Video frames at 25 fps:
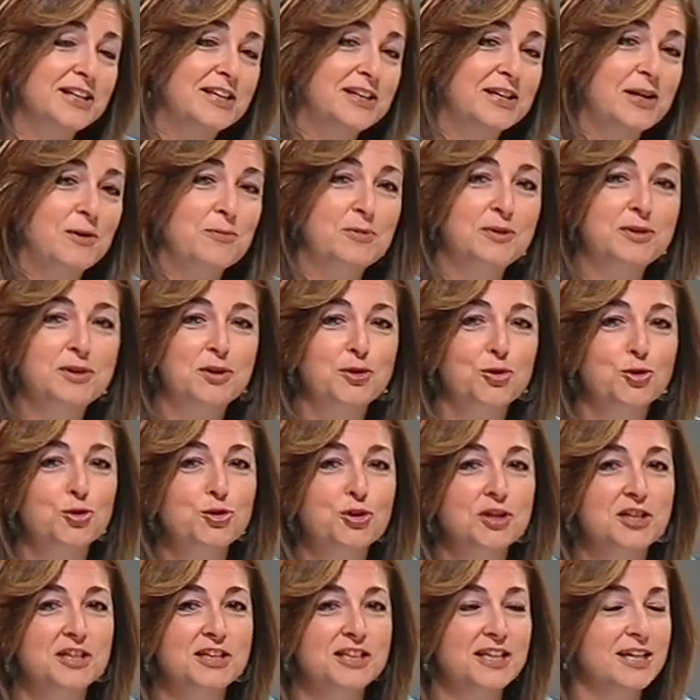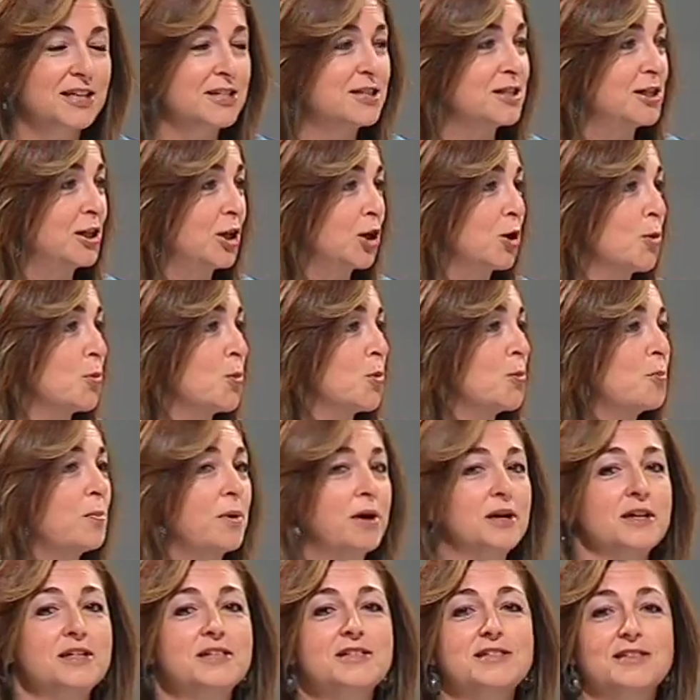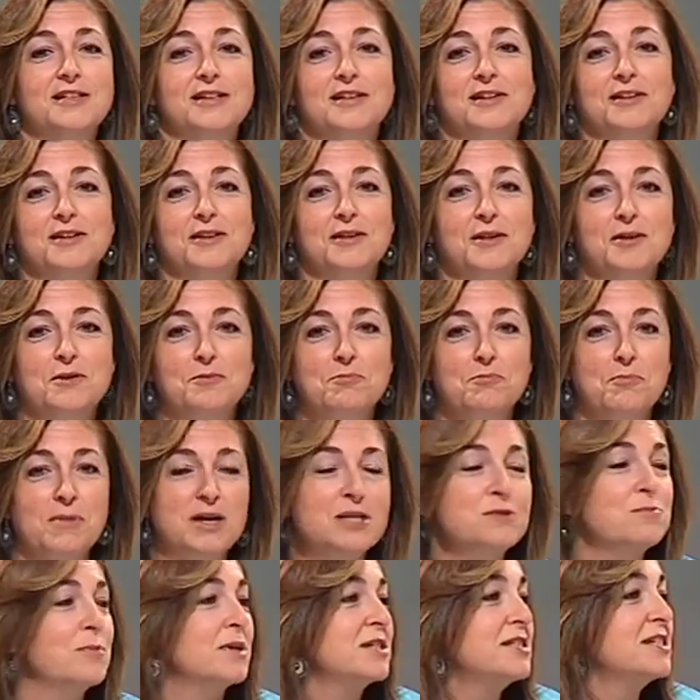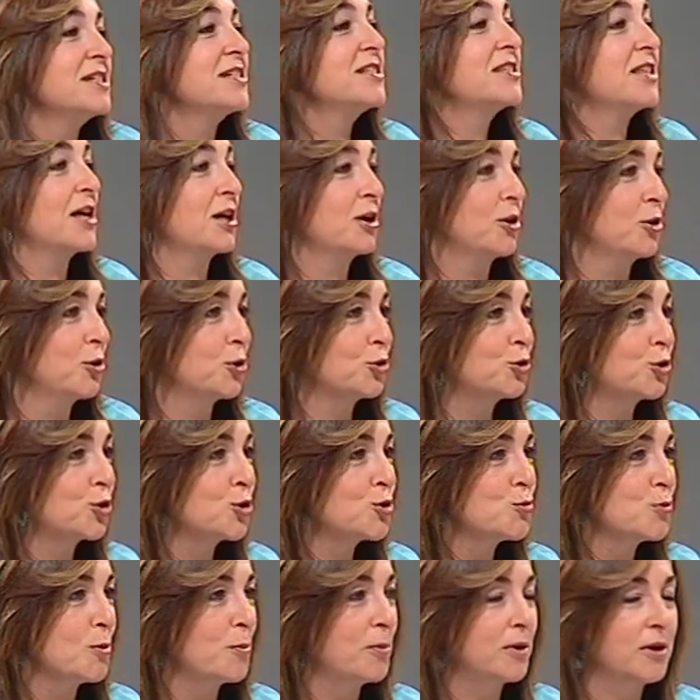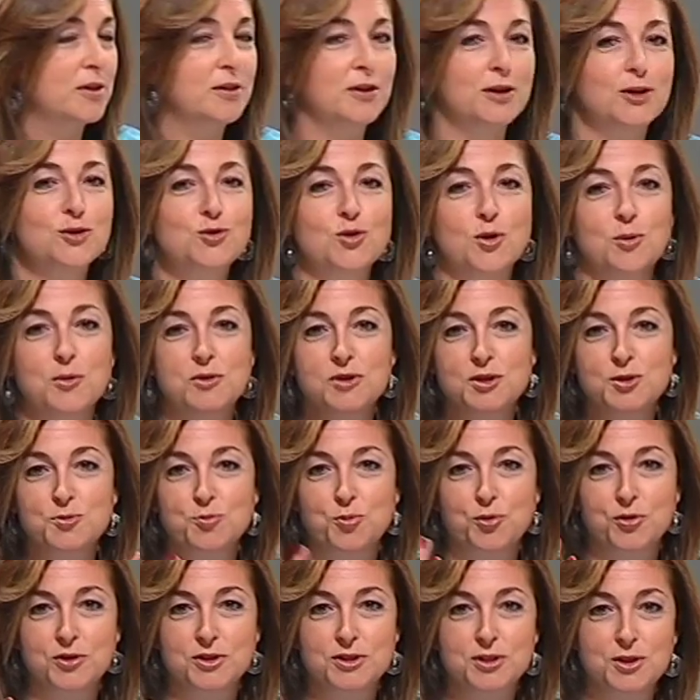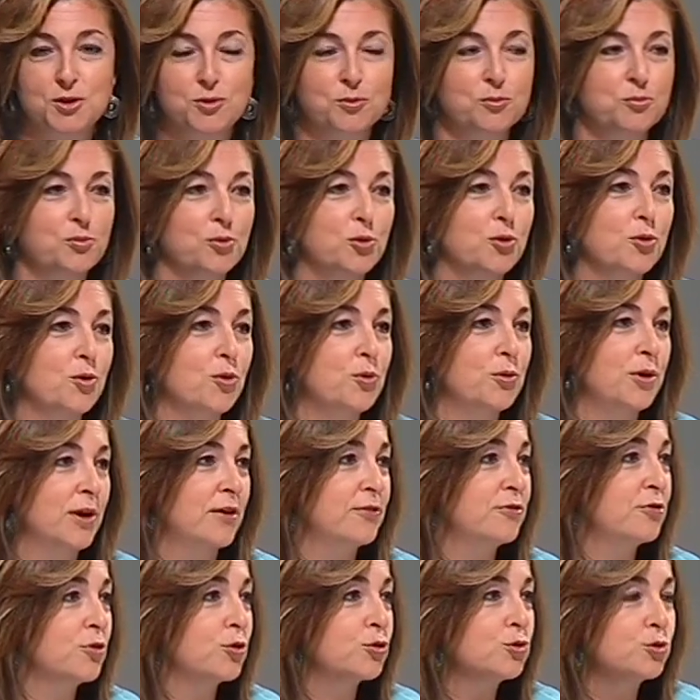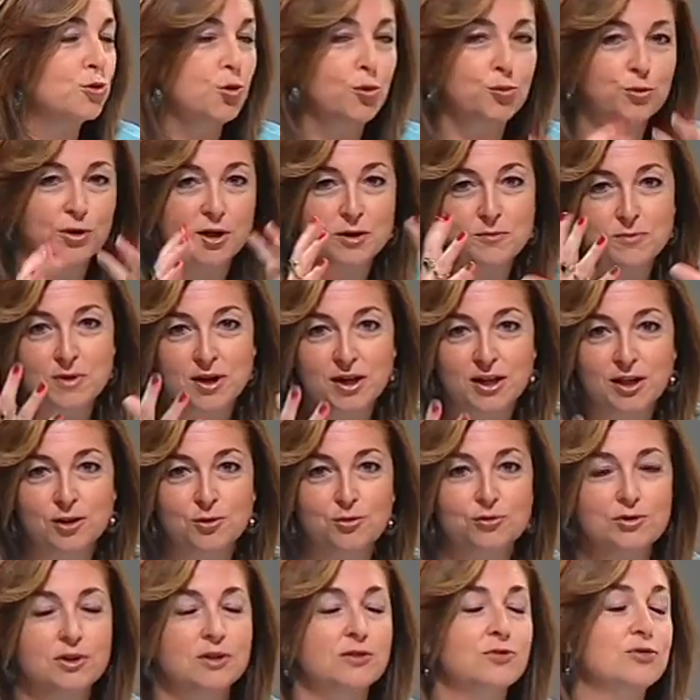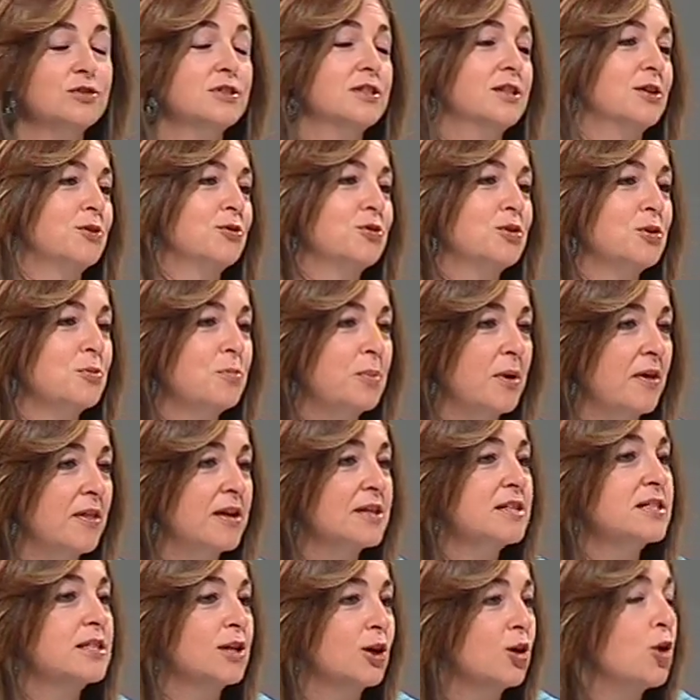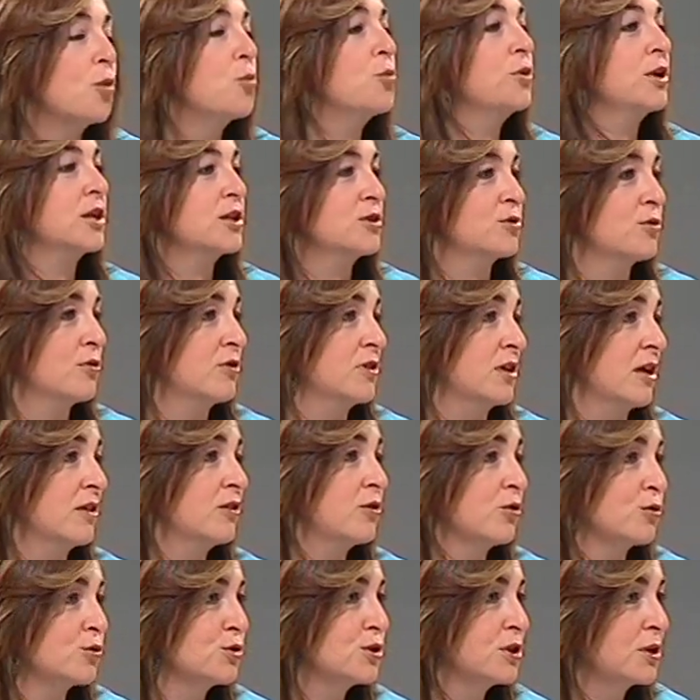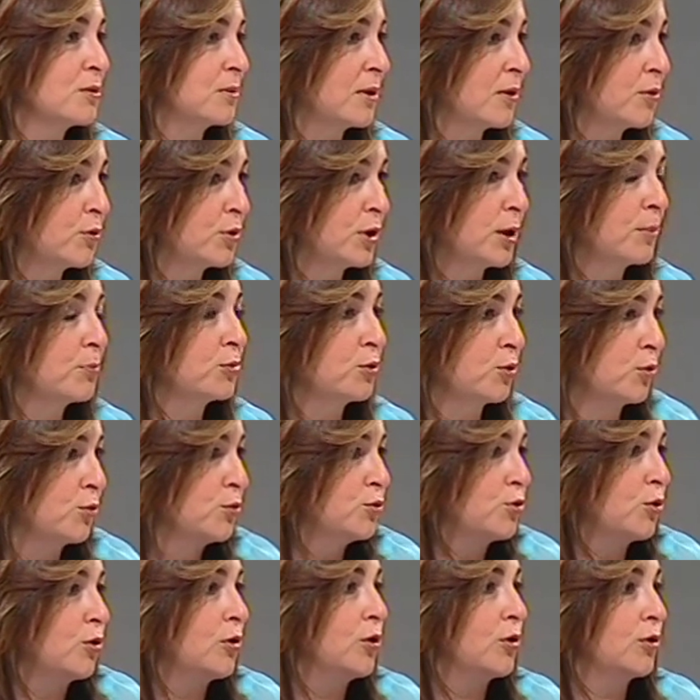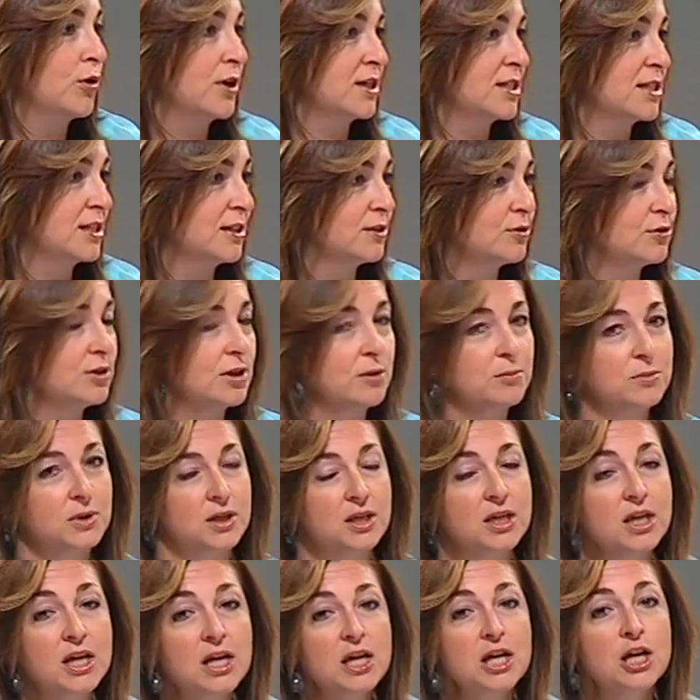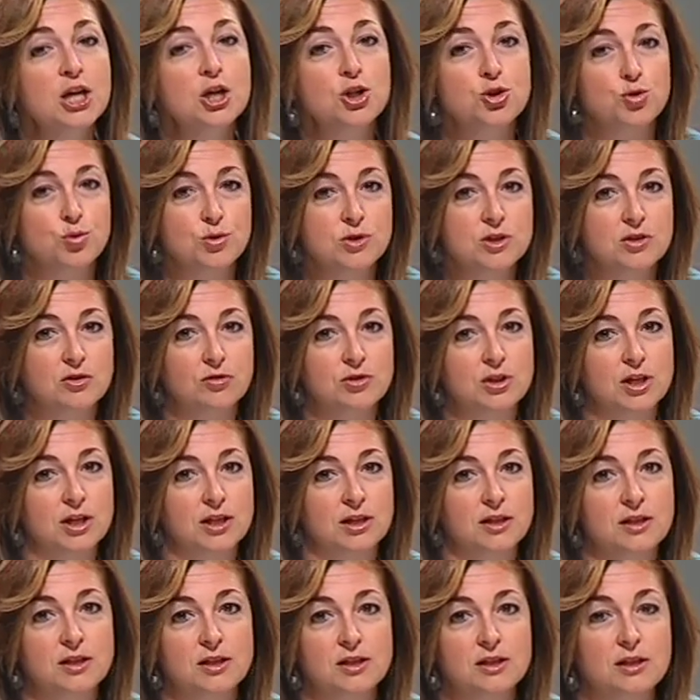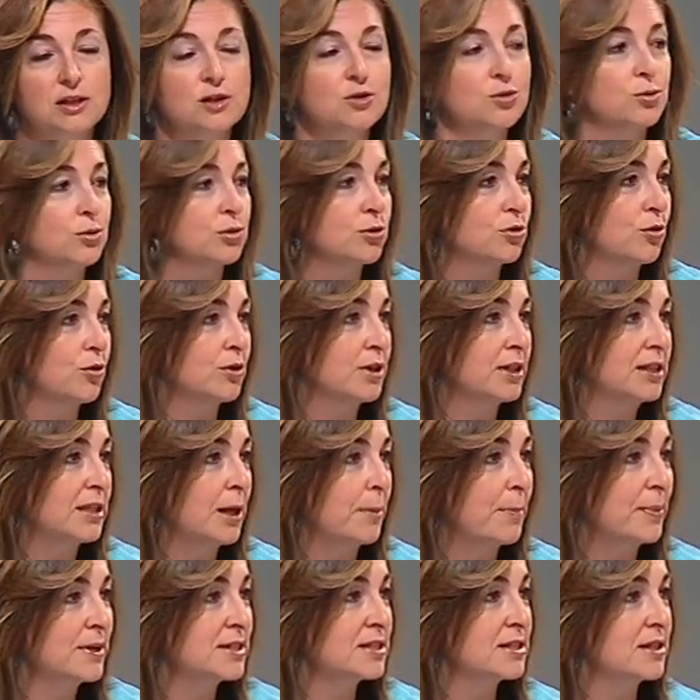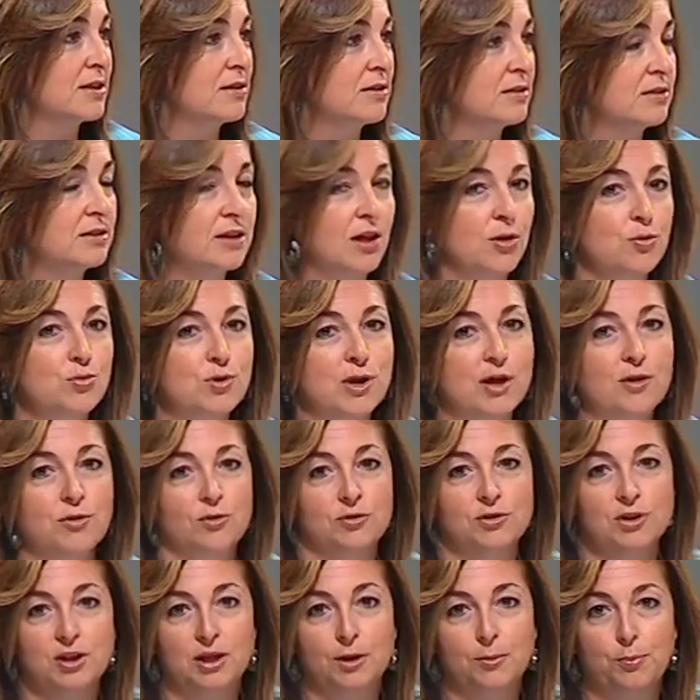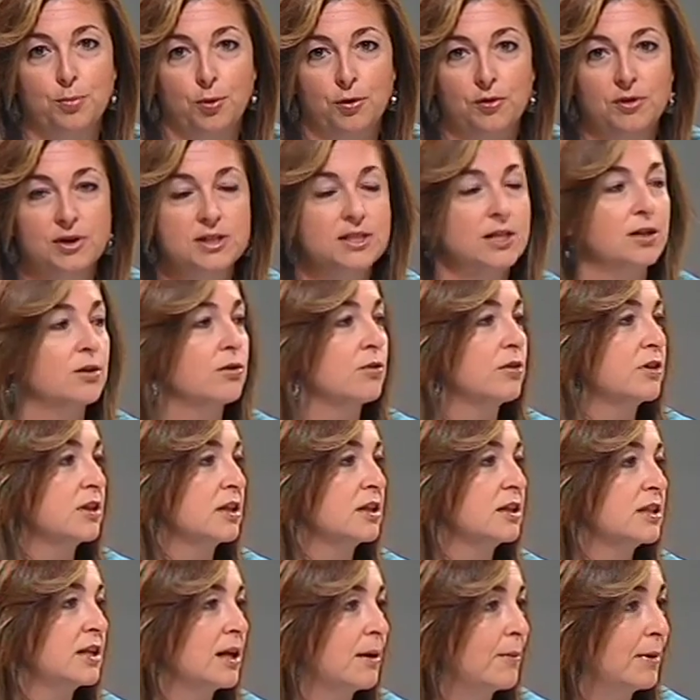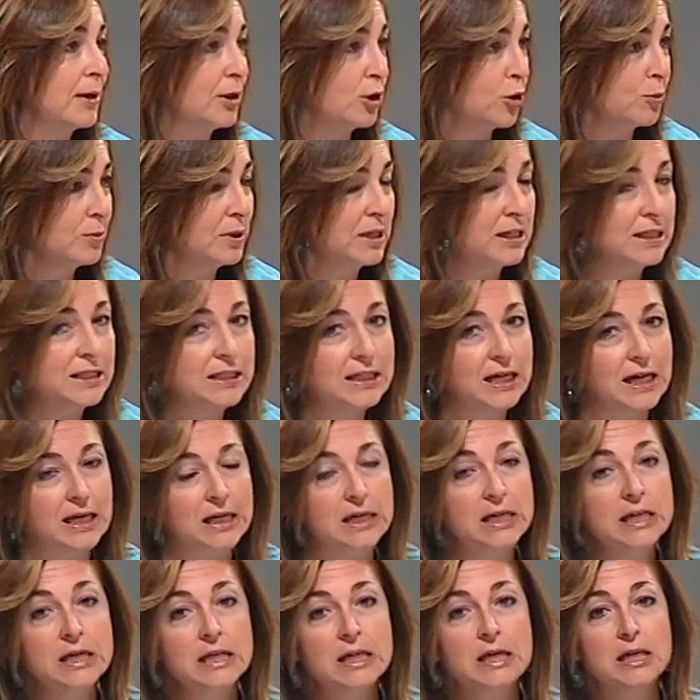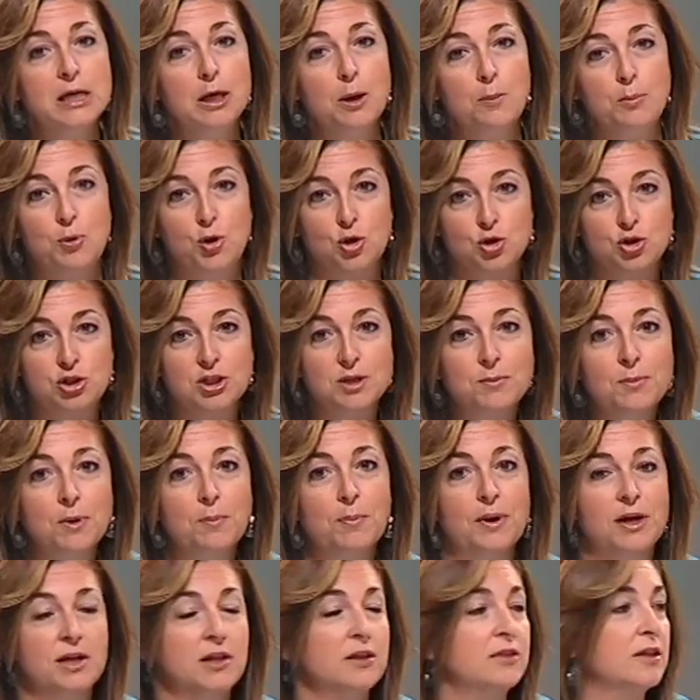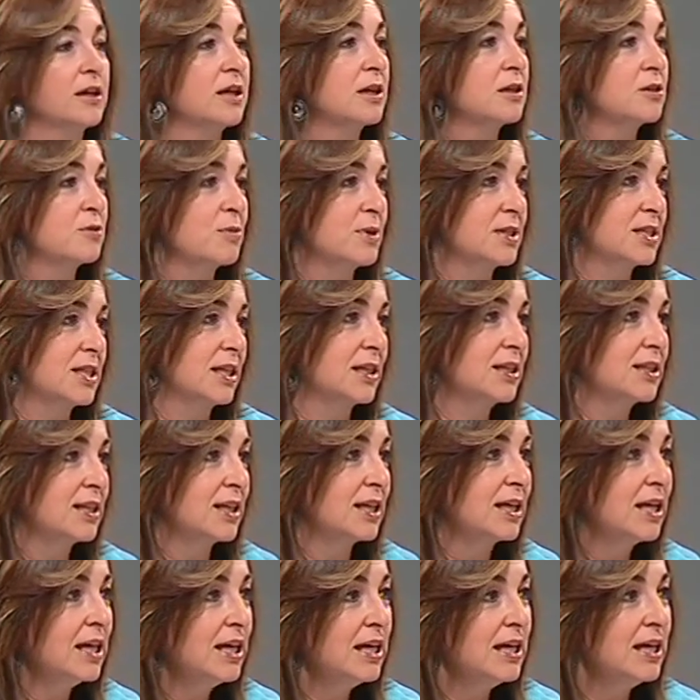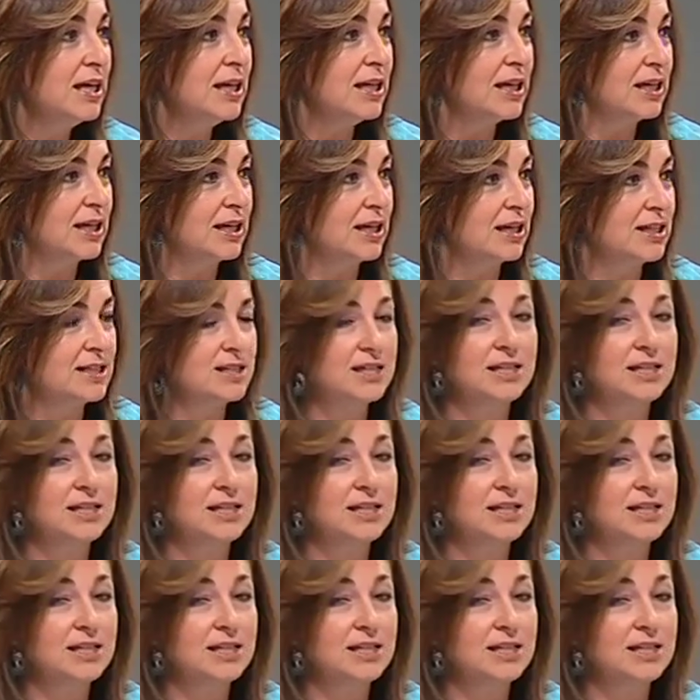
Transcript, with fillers: que realmente no tenía a Chile como un país eh, más machista que otros. Me parece que eso a veces puede ser un poco una foto, una imagen un tanto estereotipada, así como una sociedad conservadora, producto de lo que ha sido también su historia reciente, sobre todo en etapas de dictadura donde el poder se concentraba en lo militar. Pero sí me parece que es bastante eh,